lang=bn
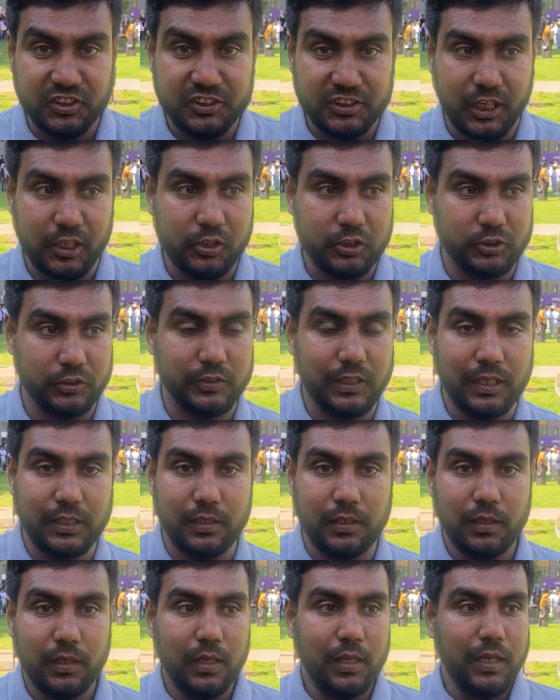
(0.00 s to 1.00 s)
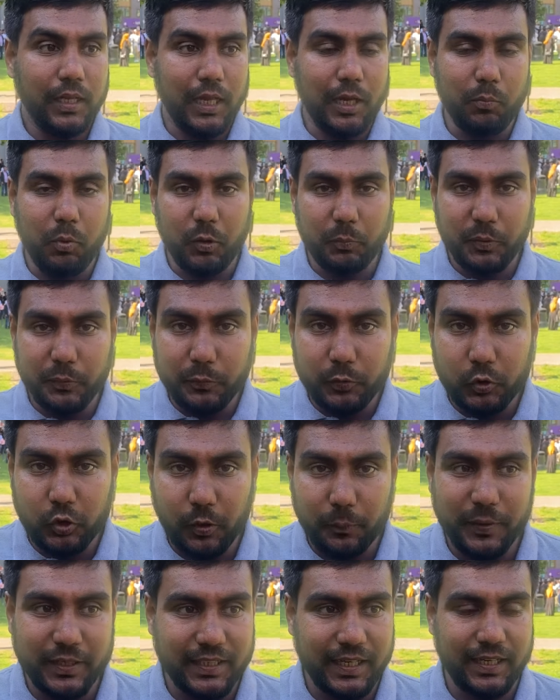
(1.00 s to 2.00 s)
ইন্টারন্যাশনাল এবং বিভিন্ন
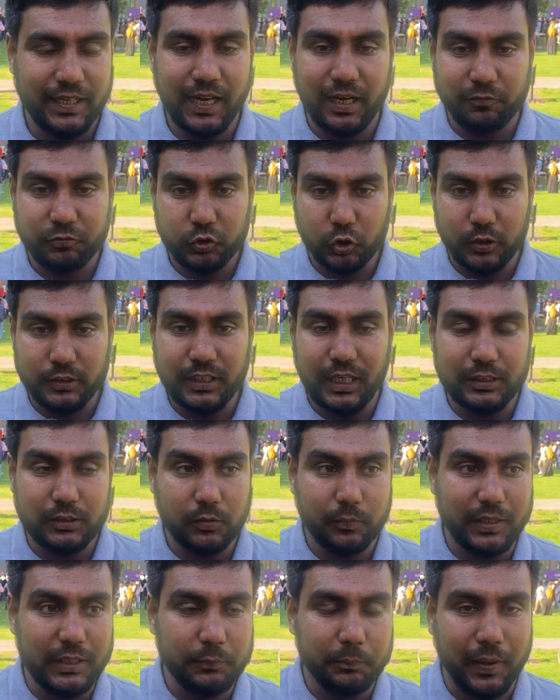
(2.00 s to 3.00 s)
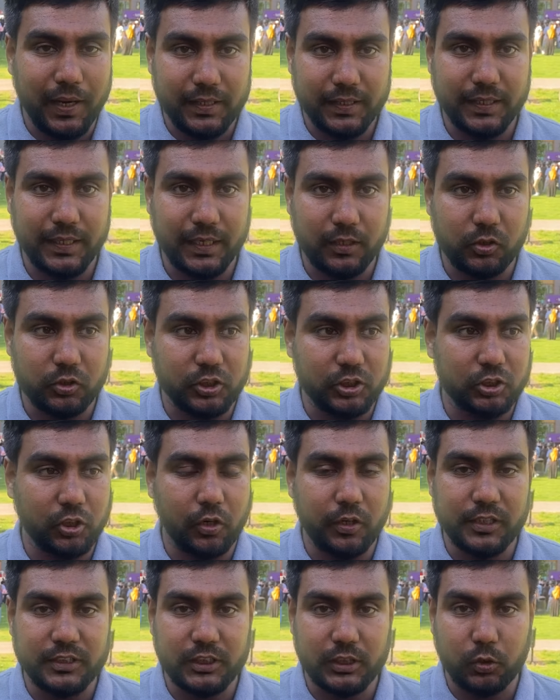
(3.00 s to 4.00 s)
ব্যানারে শহীদ আলতবালি পার্কে একত্রিত
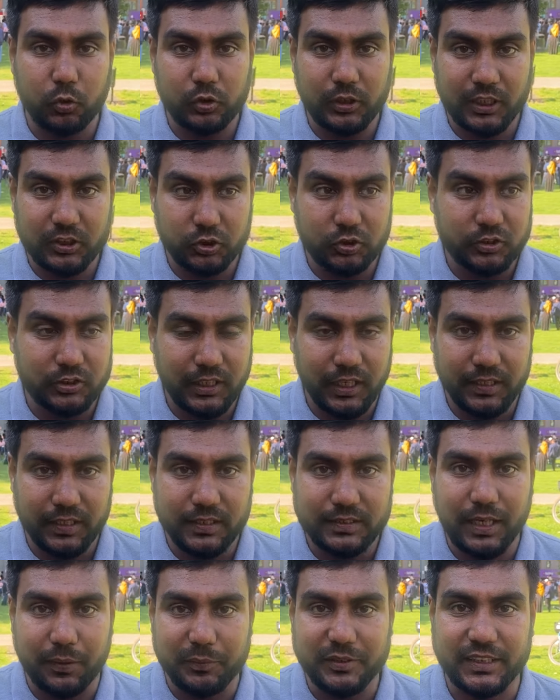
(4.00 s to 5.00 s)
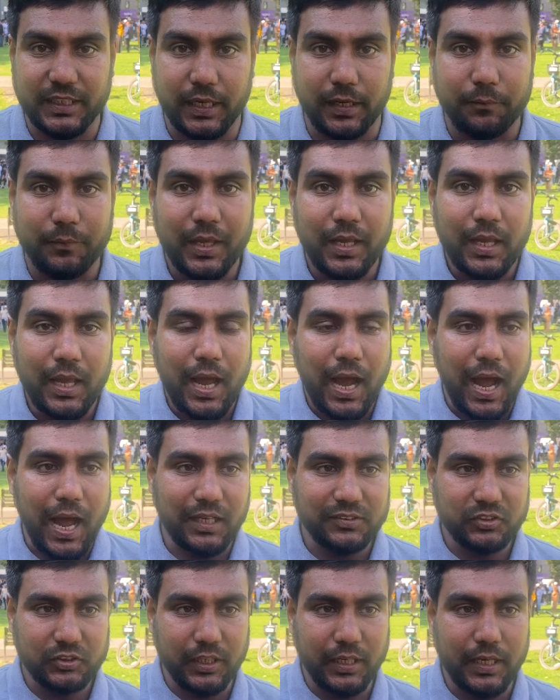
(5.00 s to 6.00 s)
হয়েছি কুটা সংস্কারের দাবিতে
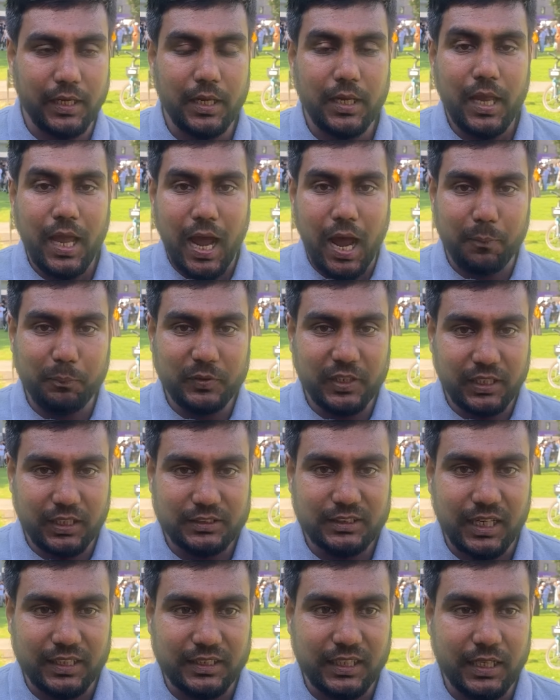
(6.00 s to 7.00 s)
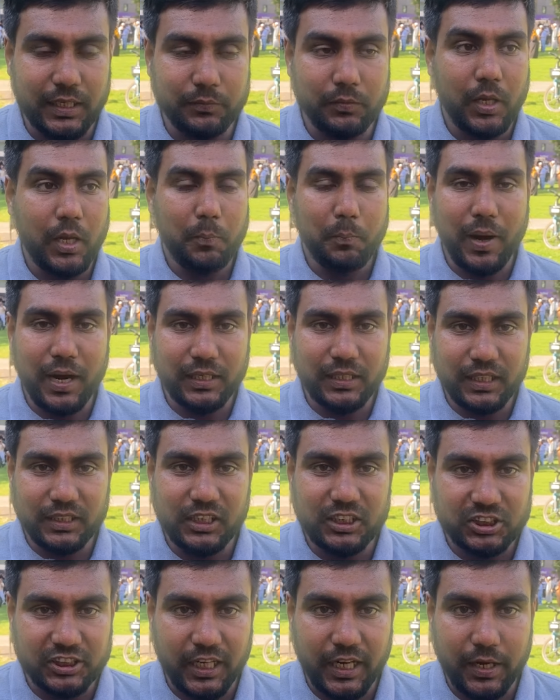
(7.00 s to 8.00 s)
আজকে আপনারা জানেন
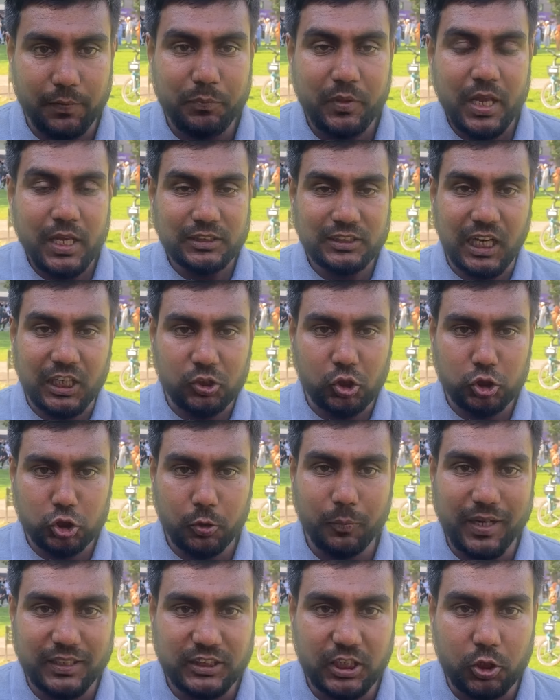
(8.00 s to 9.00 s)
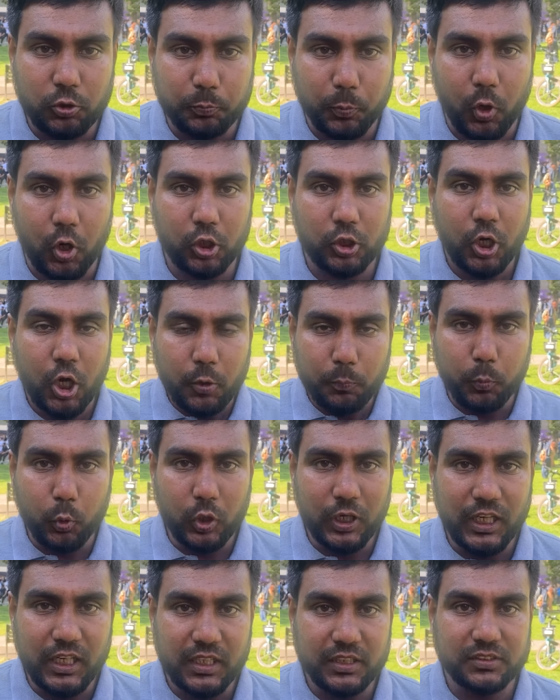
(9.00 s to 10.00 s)
বাংলাদেশে ছাত্র সমাজের উপর
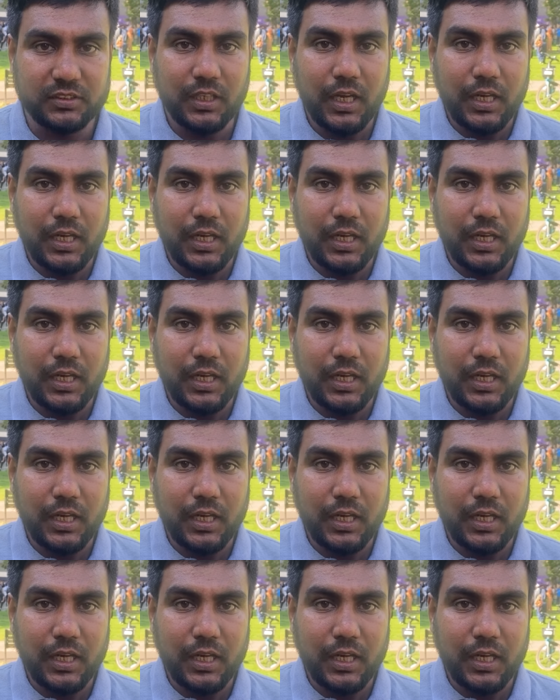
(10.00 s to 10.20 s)
পুলিশ